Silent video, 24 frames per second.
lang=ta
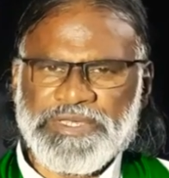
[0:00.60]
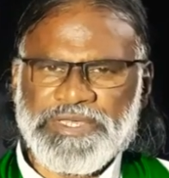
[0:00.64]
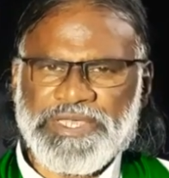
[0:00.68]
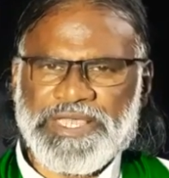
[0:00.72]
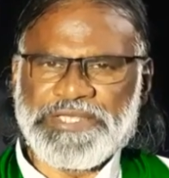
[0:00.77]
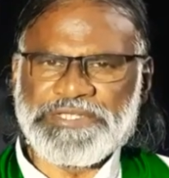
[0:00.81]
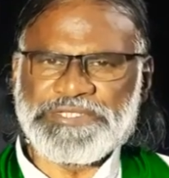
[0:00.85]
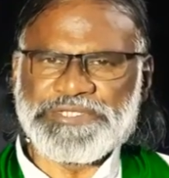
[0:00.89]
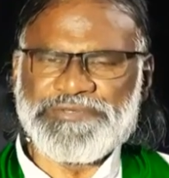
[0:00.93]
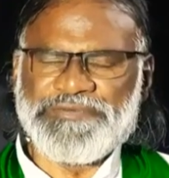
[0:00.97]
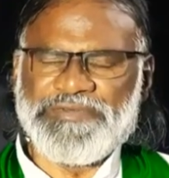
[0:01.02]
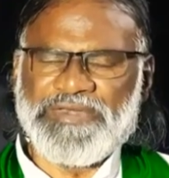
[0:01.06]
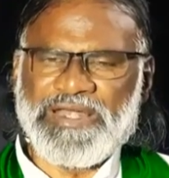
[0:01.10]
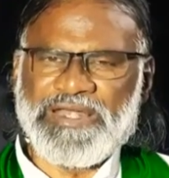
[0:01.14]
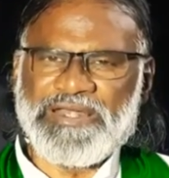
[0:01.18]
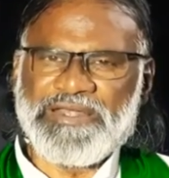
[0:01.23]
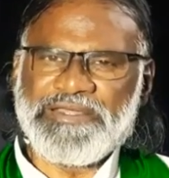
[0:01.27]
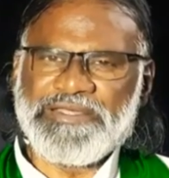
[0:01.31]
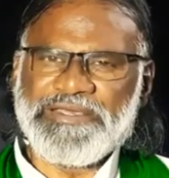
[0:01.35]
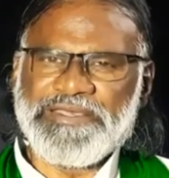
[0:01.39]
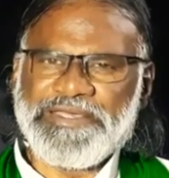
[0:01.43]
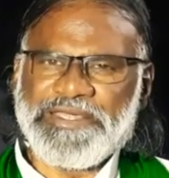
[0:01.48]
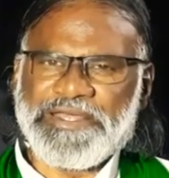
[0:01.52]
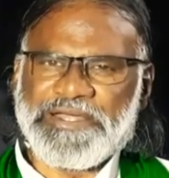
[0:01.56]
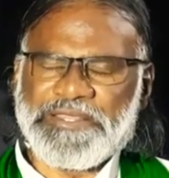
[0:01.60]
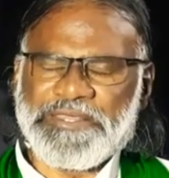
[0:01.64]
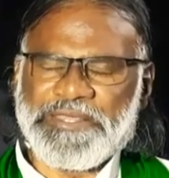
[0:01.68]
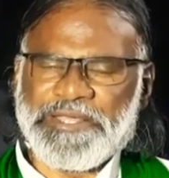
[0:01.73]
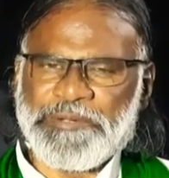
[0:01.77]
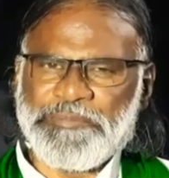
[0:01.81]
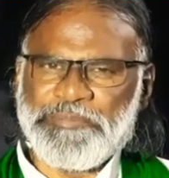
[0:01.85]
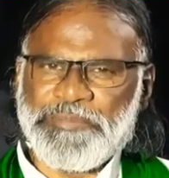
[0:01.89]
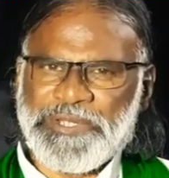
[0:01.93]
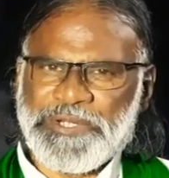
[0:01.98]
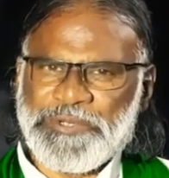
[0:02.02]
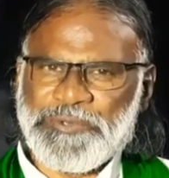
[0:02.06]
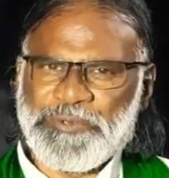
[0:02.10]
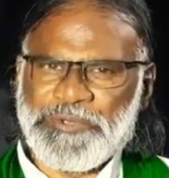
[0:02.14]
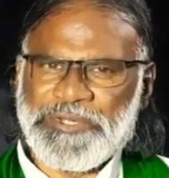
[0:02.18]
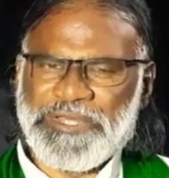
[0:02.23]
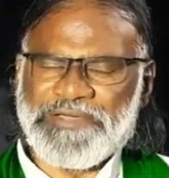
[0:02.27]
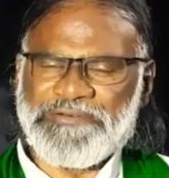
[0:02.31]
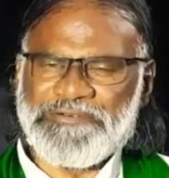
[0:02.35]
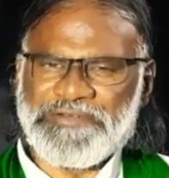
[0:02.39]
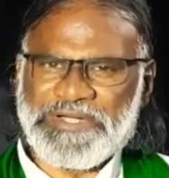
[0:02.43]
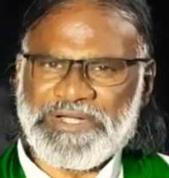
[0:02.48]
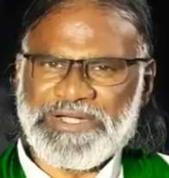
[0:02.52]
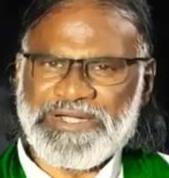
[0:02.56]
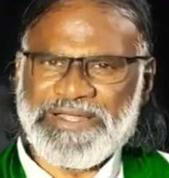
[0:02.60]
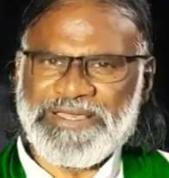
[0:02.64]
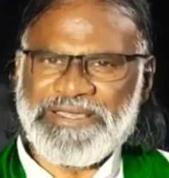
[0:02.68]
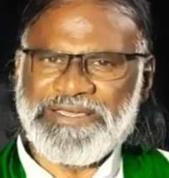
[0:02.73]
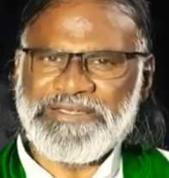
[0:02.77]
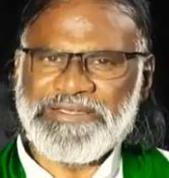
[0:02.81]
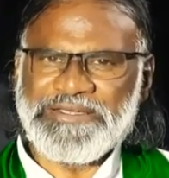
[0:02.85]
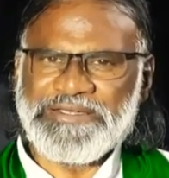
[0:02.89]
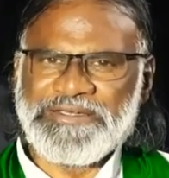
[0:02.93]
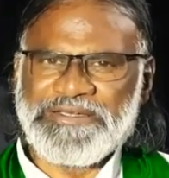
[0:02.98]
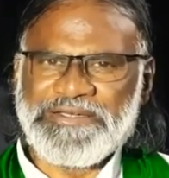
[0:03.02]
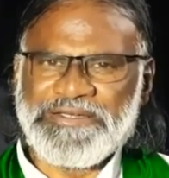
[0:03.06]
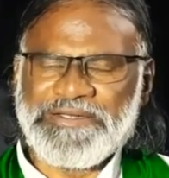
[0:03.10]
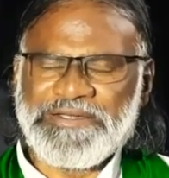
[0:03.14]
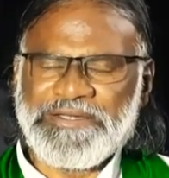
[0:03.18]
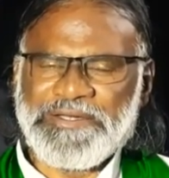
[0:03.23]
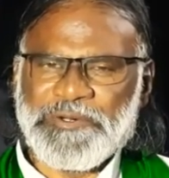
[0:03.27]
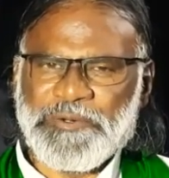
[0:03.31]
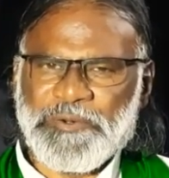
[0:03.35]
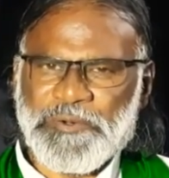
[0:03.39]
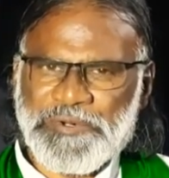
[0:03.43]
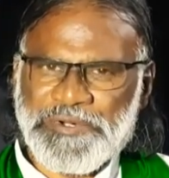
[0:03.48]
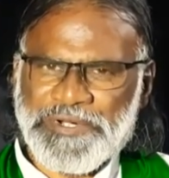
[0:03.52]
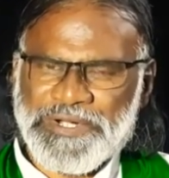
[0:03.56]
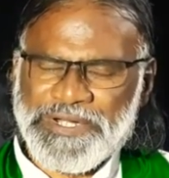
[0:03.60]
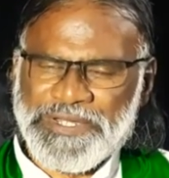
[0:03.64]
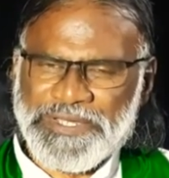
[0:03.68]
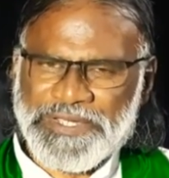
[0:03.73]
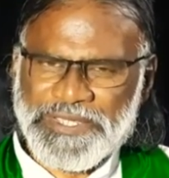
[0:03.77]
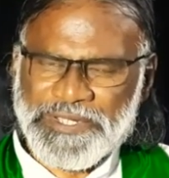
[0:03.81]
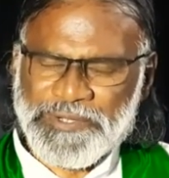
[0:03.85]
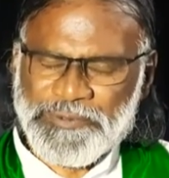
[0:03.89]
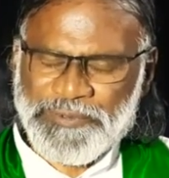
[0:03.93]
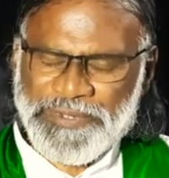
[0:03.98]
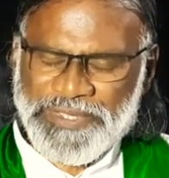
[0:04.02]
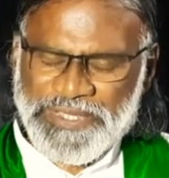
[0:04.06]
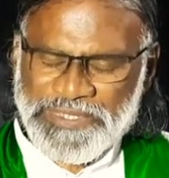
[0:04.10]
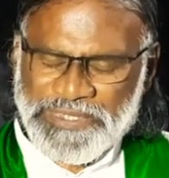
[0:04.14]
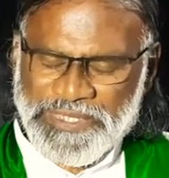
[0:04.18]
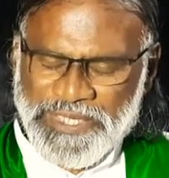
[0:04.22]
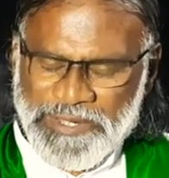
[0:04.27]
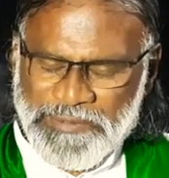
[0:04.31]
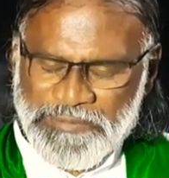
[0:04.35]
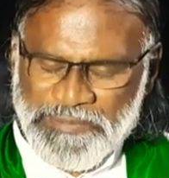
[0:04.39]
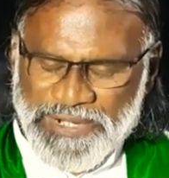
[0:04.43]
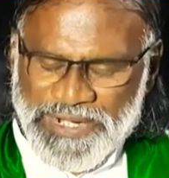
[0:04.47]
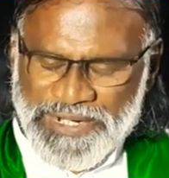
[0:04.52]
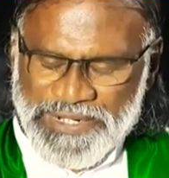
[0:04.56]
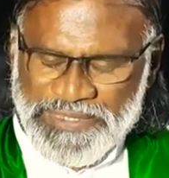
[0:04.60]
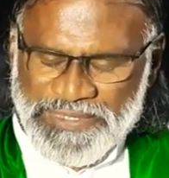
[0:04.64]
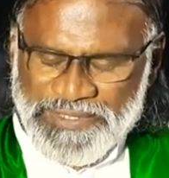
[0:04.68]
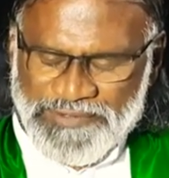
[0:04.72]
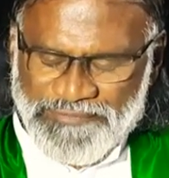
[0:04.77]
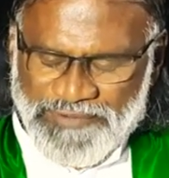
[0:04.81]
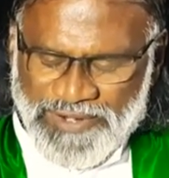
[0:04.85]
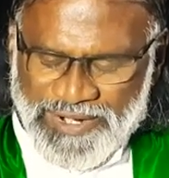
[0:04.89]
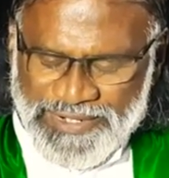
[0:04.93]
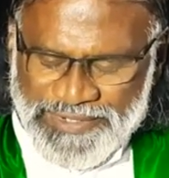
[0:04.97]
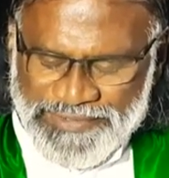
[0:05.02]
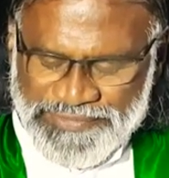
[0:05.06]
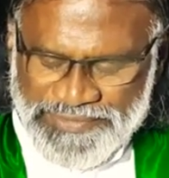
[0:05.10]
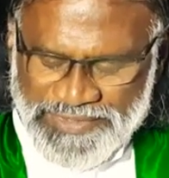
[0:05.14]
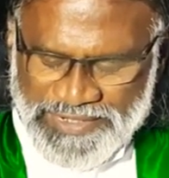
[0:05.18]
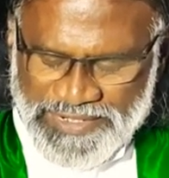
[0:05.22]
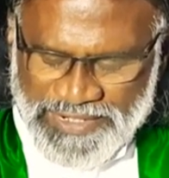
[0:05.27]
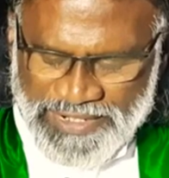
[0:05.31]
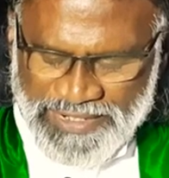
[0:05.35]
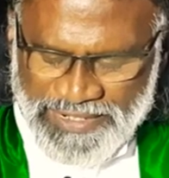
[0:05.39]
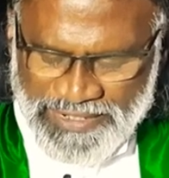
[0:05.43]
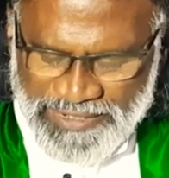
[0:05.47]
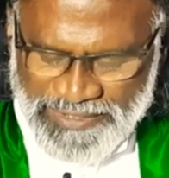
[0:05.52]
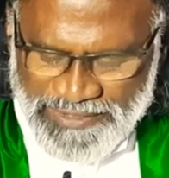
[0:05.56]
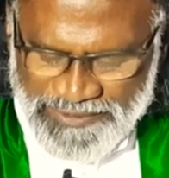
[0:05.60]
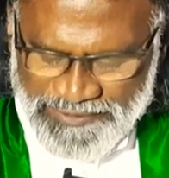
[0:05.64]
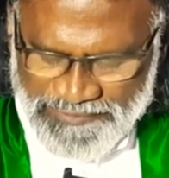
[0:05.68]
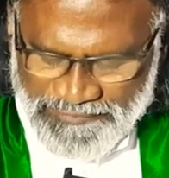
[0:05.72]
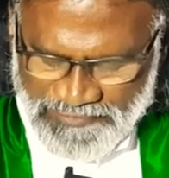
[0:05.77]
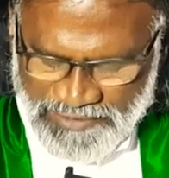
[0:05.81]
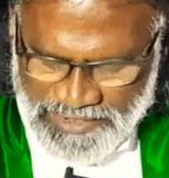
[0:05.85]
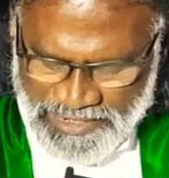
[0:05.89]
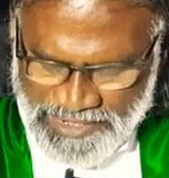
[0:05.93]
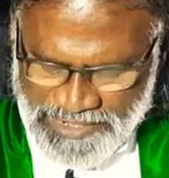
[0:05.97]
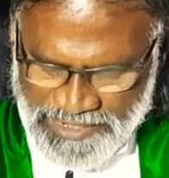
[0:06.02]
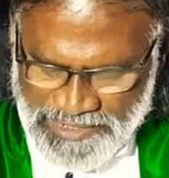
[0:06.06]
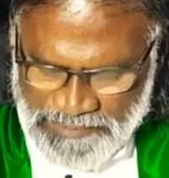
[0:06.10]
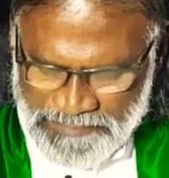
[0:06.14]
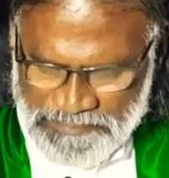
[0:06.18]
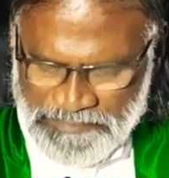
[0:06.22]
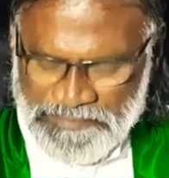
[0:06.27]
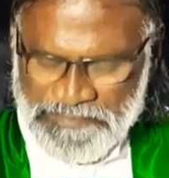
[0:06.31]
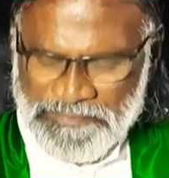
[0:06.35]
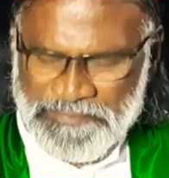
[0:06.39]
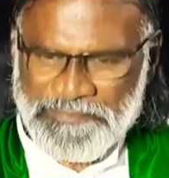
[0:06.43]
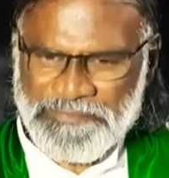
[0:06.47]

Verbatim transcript: இயேசுவில் எனது அன்பிற்குரியவர்களே உங்களுக்கு என்னுடைய இதயம் கனிந்த வாழ்த்துக்கள் வணக்கம்